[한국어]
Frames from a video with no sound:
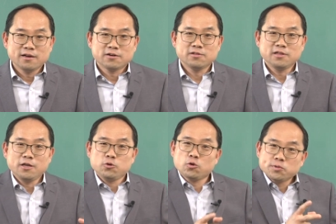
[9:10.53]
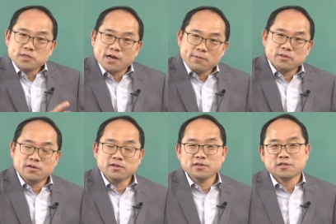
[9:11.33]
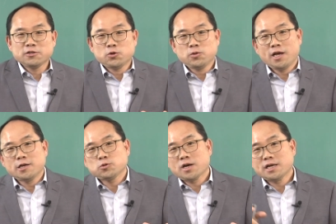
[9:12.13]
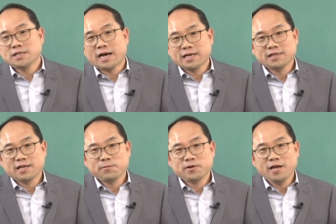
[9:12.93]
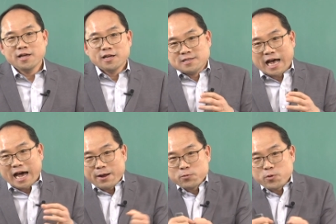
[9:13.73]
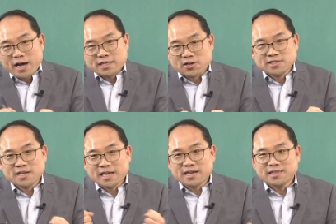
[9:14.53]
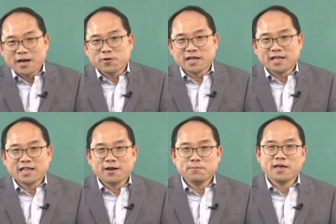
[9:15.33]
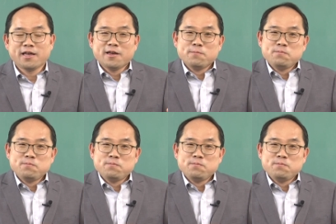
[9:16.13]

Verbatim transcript: 그런데 유럽 사람들은 그 균에 익숙하지 않기 때문에 사람과의 전쟁이 끝나고 난 다음에